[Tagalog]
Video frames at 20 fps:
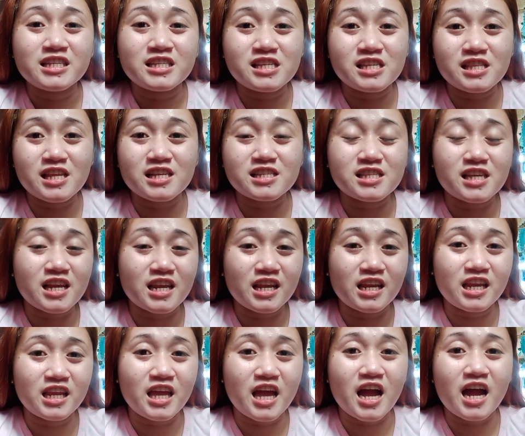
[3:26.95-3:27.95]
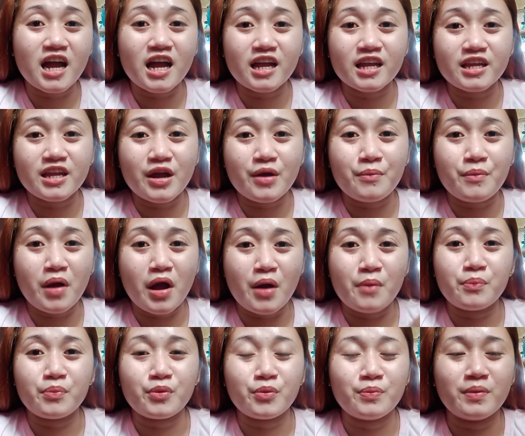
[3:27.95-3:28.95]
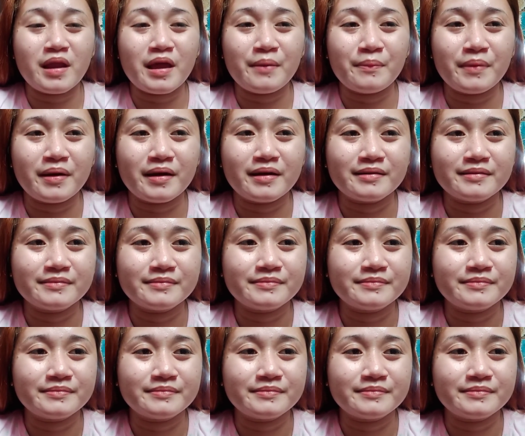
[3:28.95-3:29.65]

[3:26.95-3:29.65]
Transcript: sinasarili ang kanyang mga problema.